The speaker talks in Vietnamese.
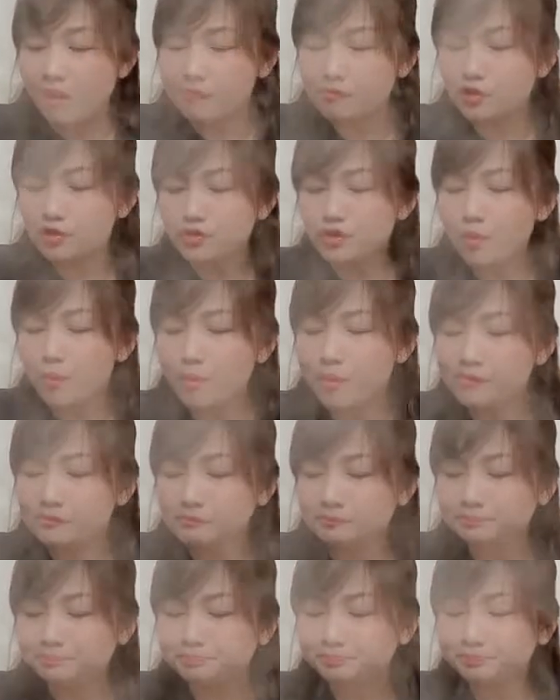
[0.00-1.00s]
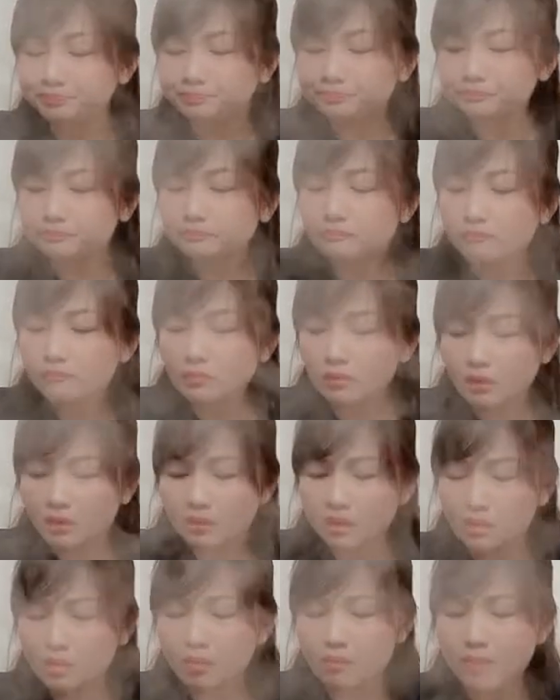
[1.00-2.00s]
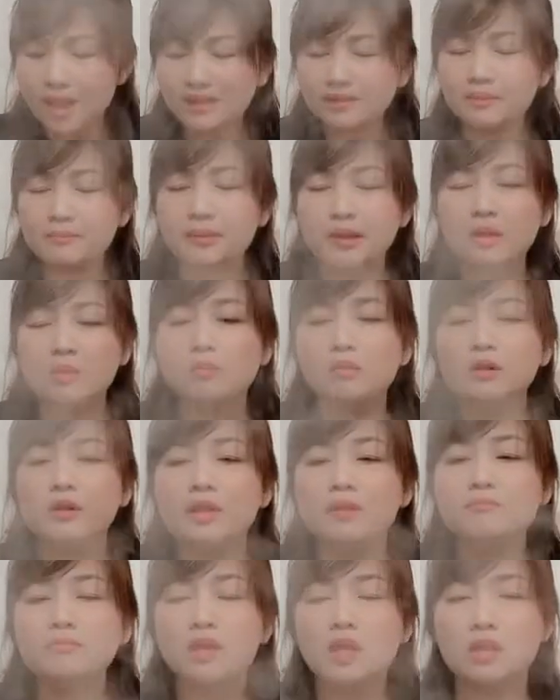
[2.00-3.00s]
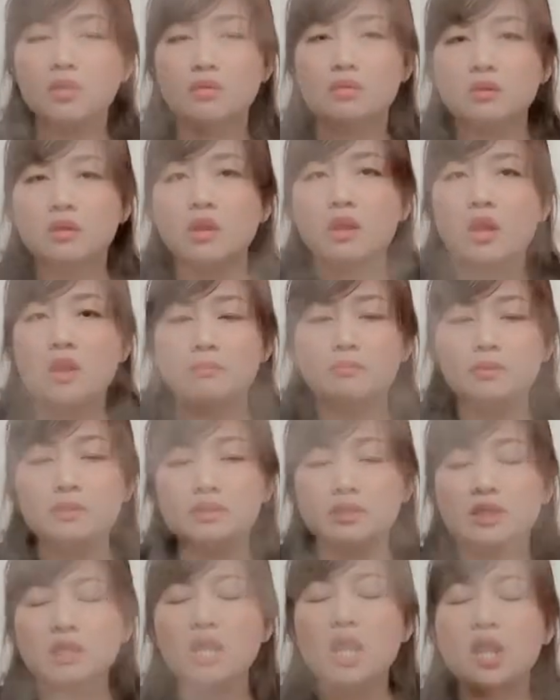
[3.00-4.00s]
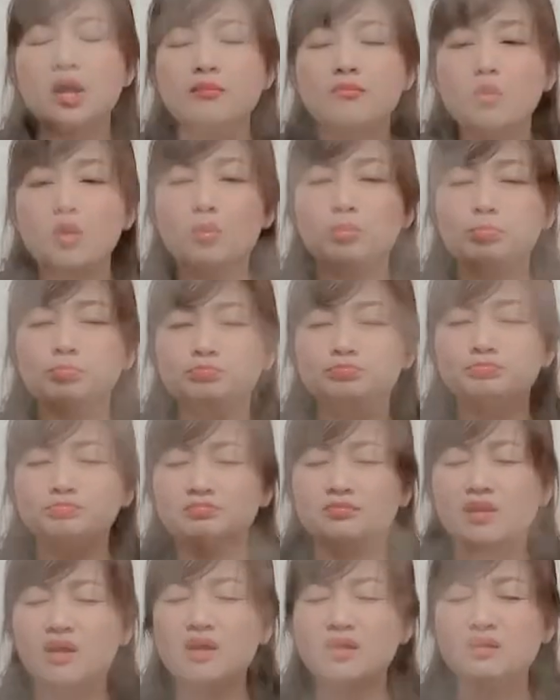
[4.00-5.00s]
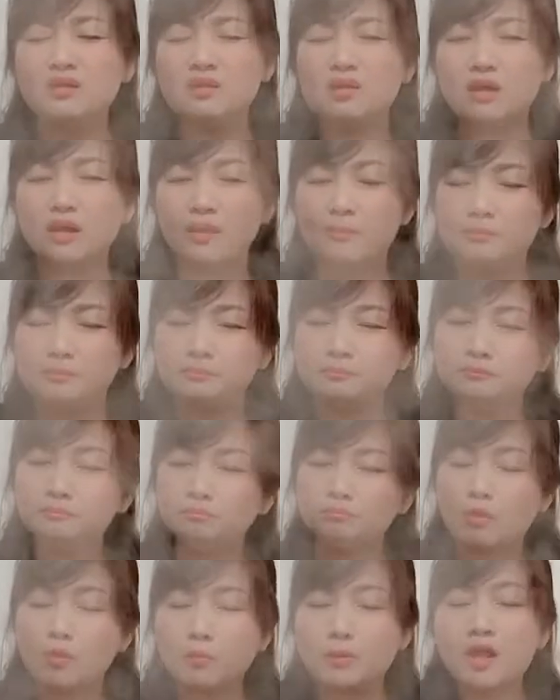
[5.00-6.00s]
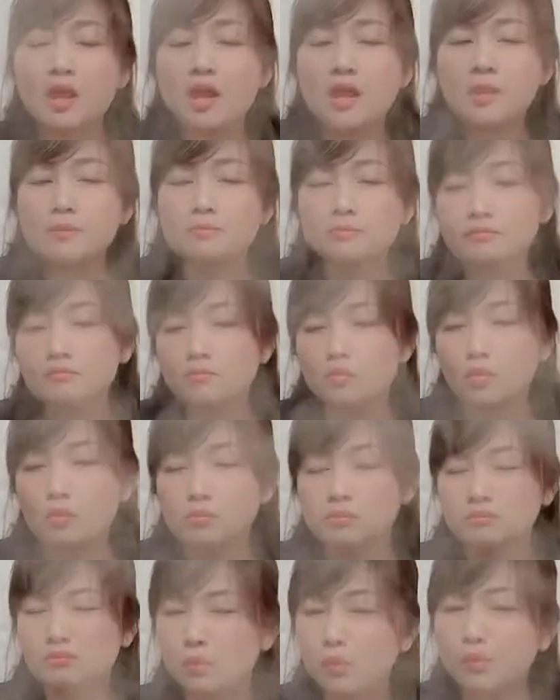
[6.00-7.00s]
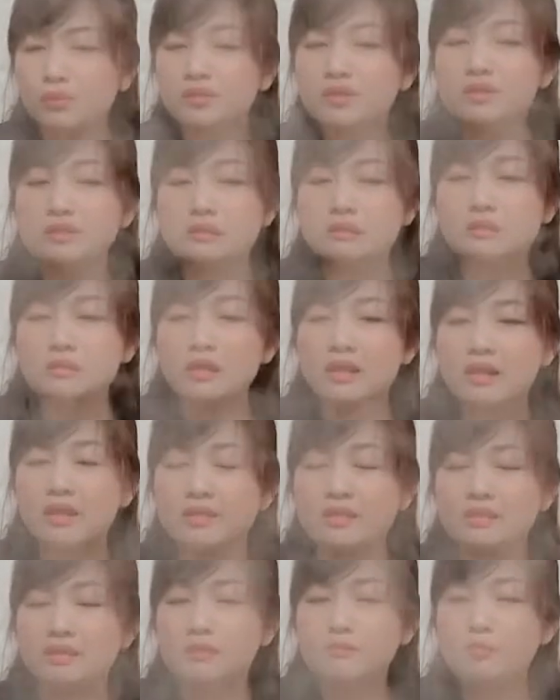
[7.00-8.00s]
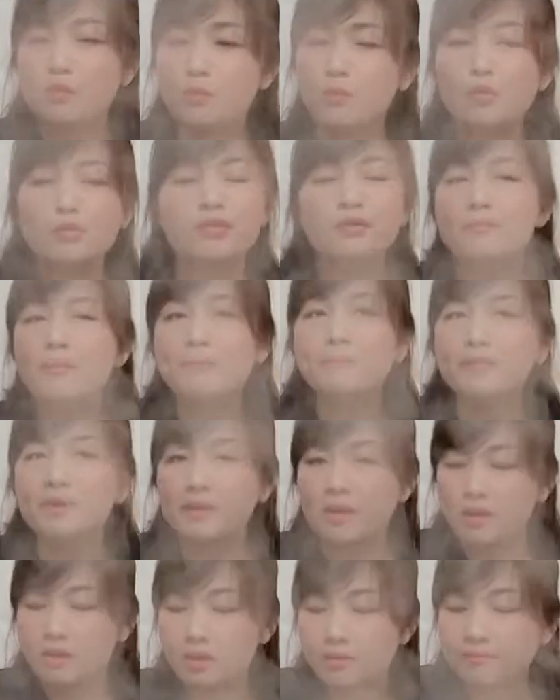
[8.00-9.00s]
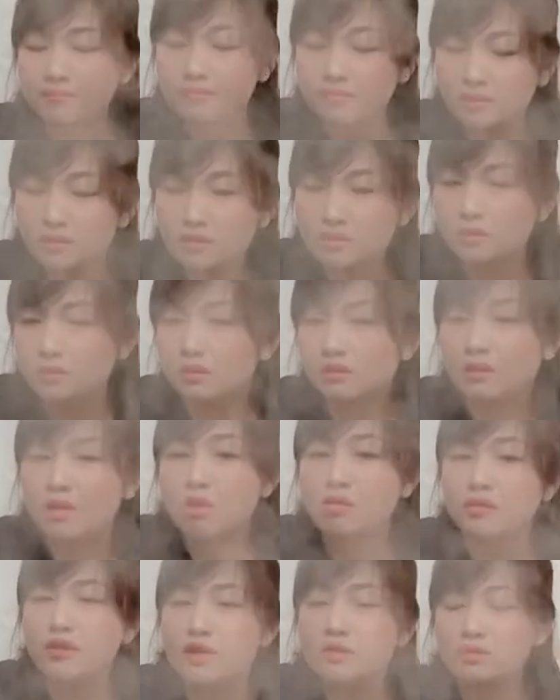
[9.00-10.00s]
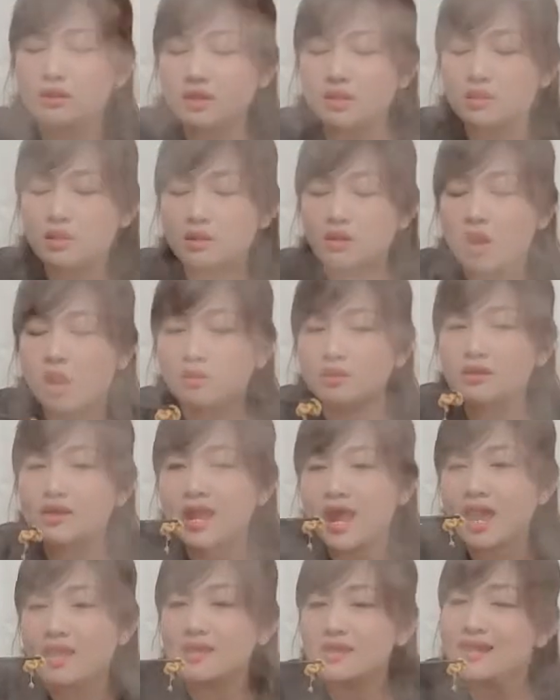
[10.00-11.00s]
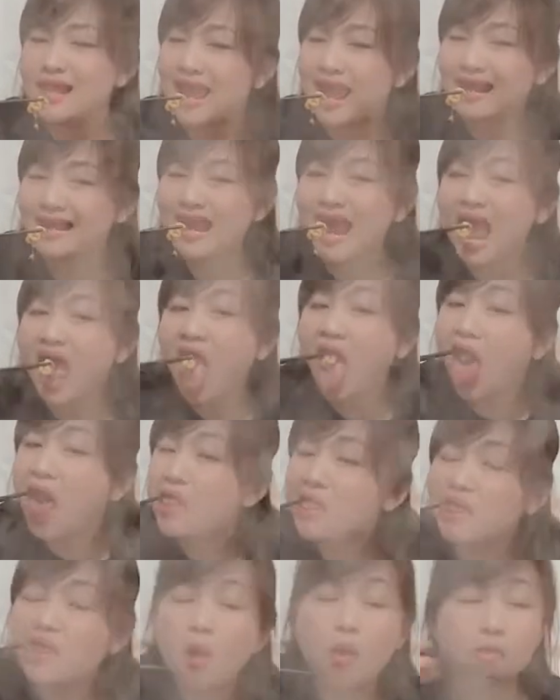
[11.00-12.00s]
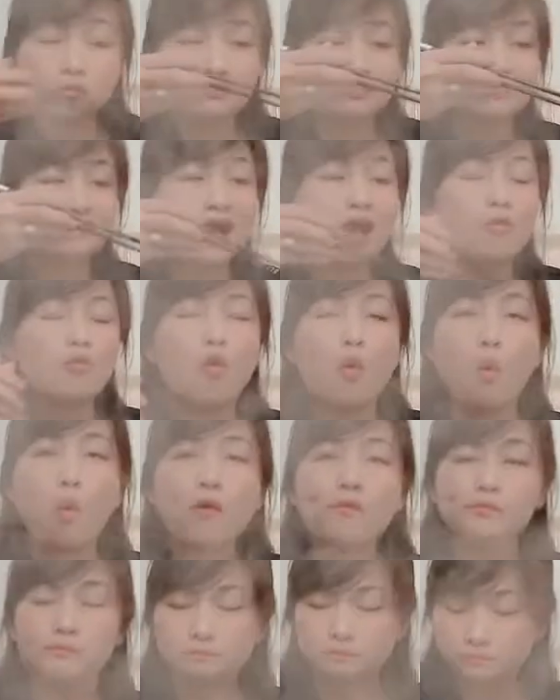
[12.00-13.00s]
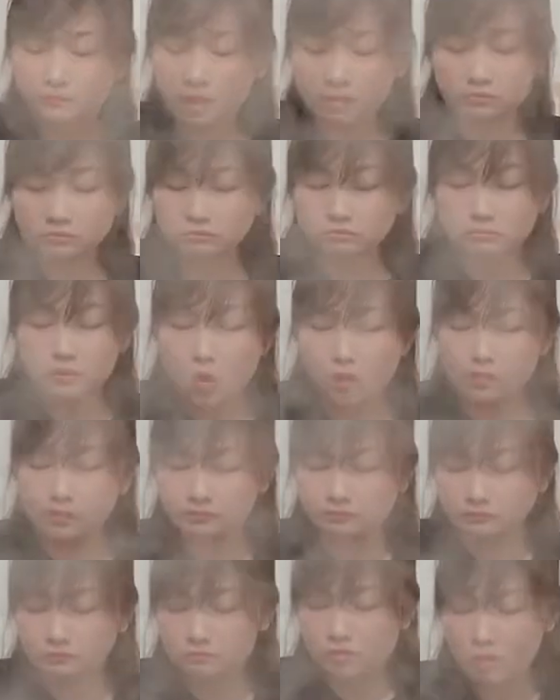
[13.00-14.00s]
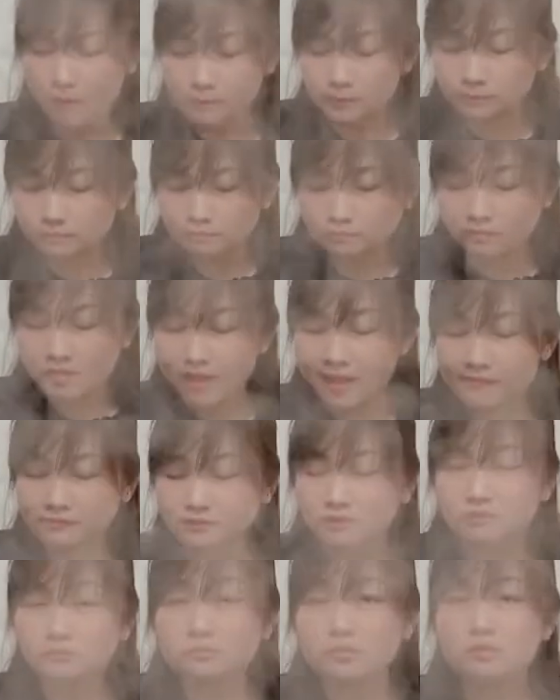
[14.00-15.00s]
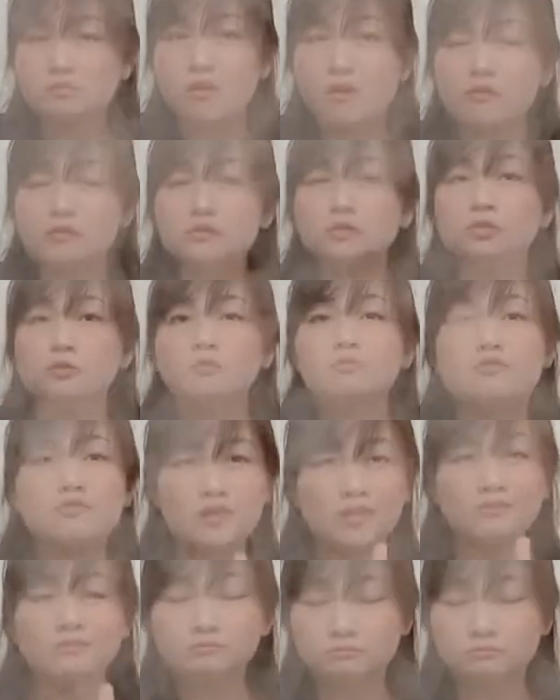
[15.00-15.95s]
nói chung á cái thuốc bắc thì mình không có nêm nhiều mình chỉ thêm một ừ, ít ờ, một nêm một muỗng đường với lại một muỗng nước mắm là thôi còn như là cái chất ngọt nó ra với gà ra nữa ra củ ngon lắm ăn mình tươi gói cũng phết